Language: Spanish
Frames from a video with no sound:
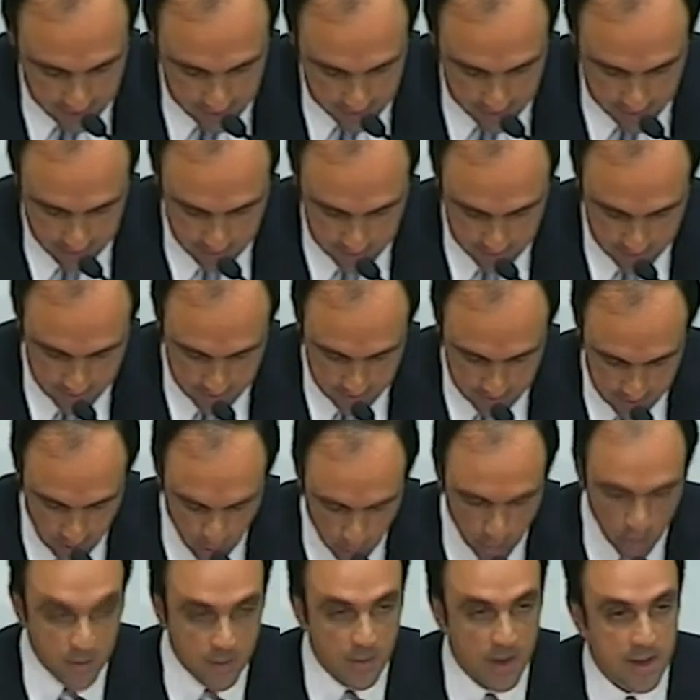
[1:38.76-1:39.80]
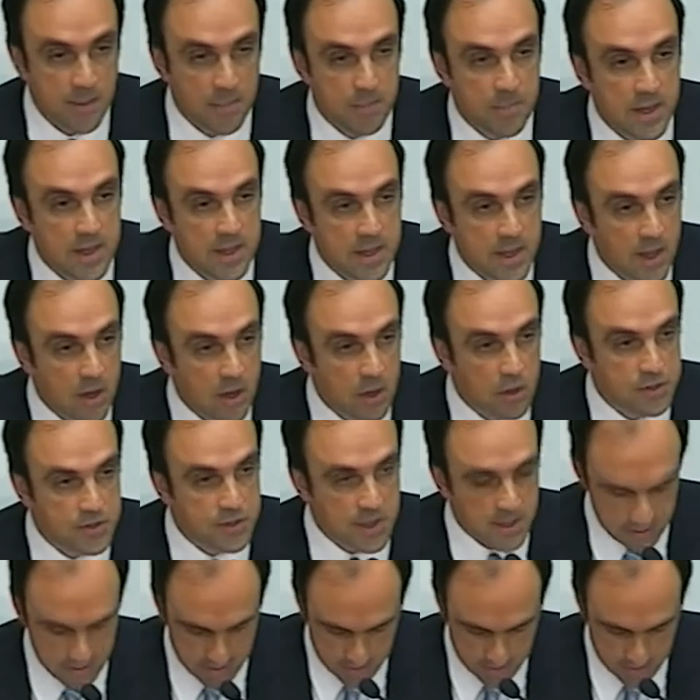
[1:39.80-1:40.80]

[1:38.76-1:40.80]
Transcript: y el bulevar Peñalosa hacia el